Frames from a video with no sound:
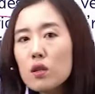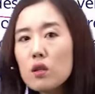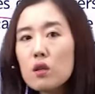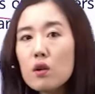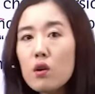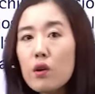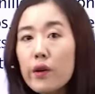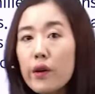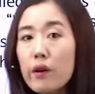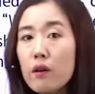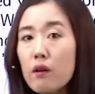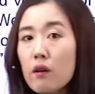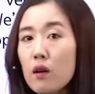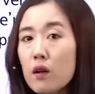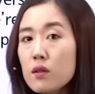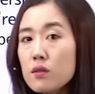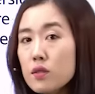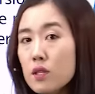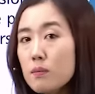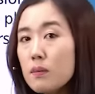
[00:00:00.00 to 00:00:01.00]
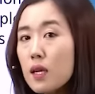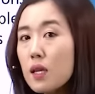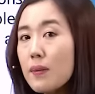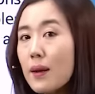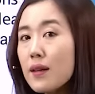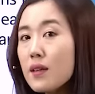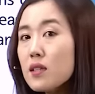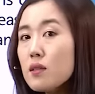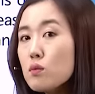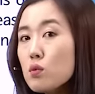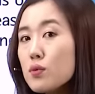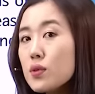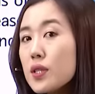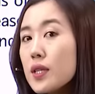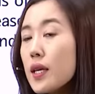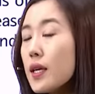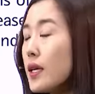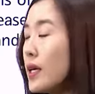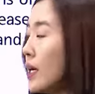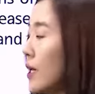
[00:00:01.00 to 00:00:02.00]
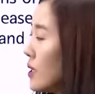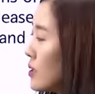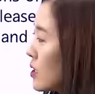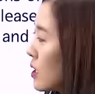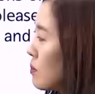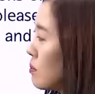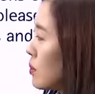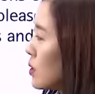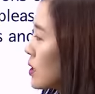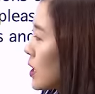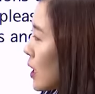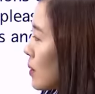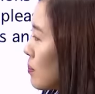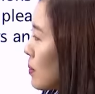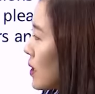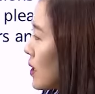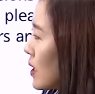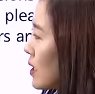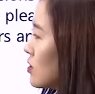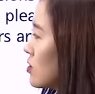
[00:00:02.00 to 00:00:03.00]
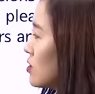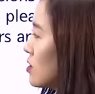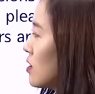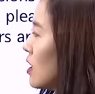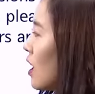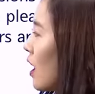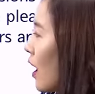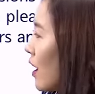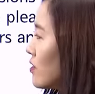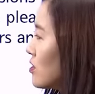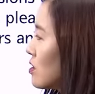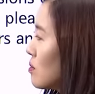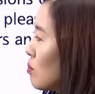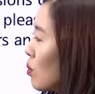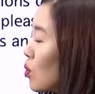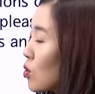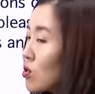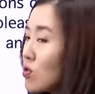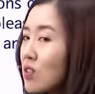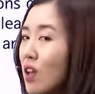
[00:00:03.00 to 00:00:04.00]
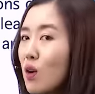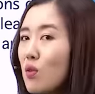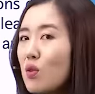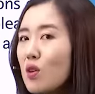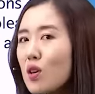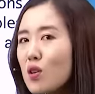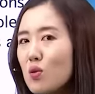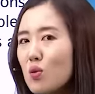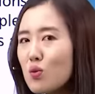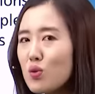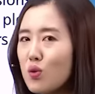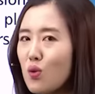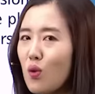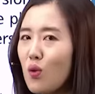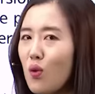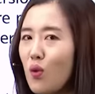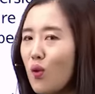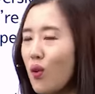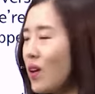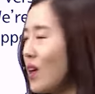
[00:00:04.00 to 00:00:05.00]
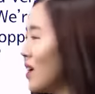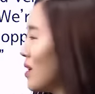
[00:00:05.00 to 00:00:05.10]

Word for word: 있는 거예요. 참 말이 바뀌는 부분이네. 삼 번 앞에까지는 아직 모른다고 얘기해놓고서